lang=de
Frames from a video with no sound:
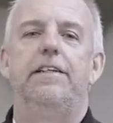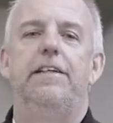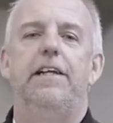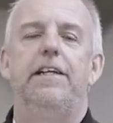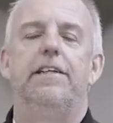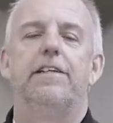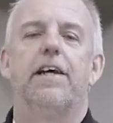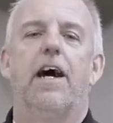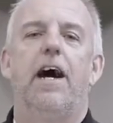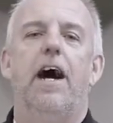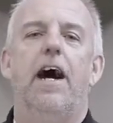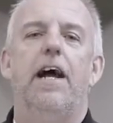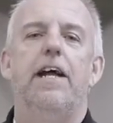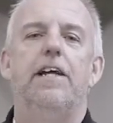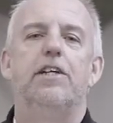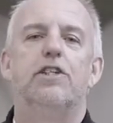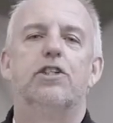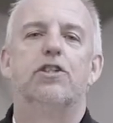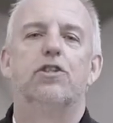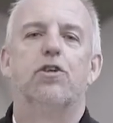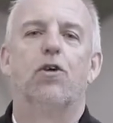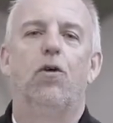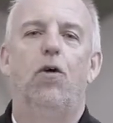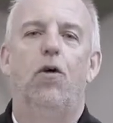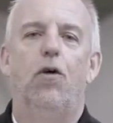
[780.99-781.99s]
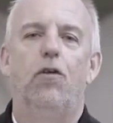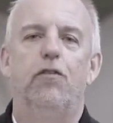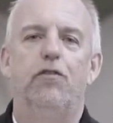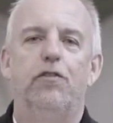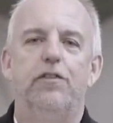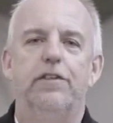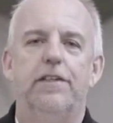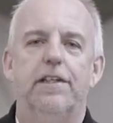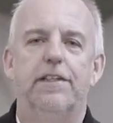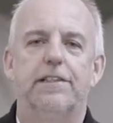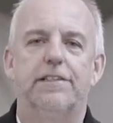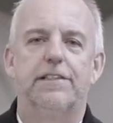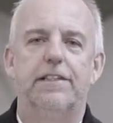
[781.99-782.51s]
die drei
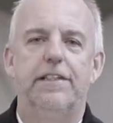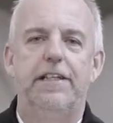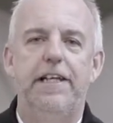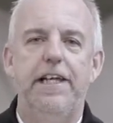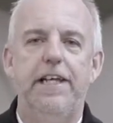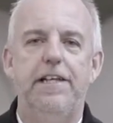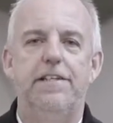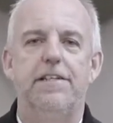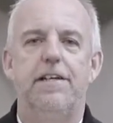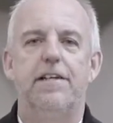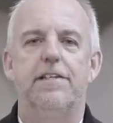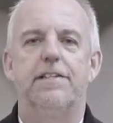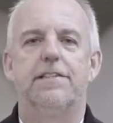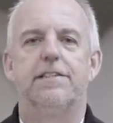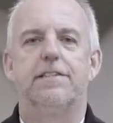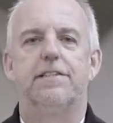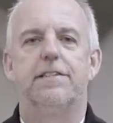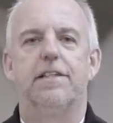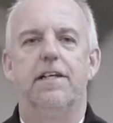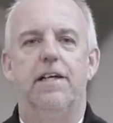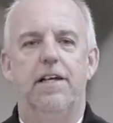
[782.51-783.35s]
Strophen des Liedes